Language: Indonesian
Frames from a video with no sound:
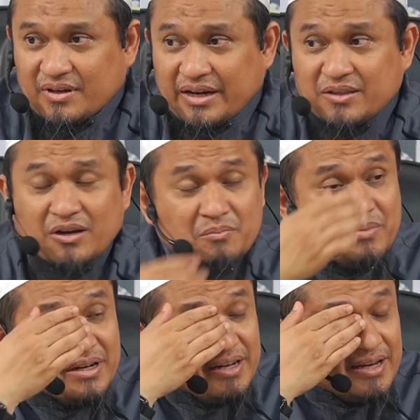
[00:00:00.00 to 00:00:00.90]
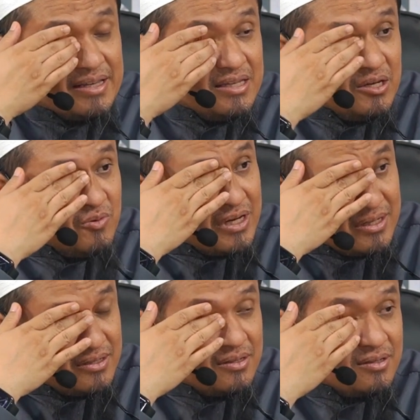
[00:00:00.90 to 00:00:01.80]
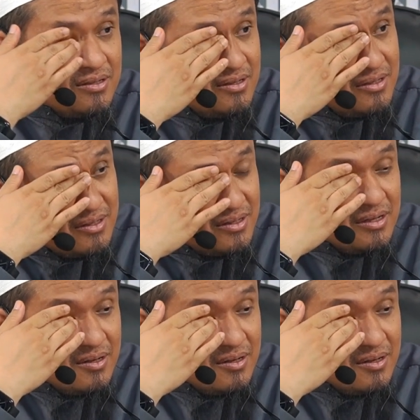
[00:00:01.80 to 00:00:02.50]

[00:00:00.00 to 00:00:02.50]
Nah, itu kan pendidikan jiwa. Ya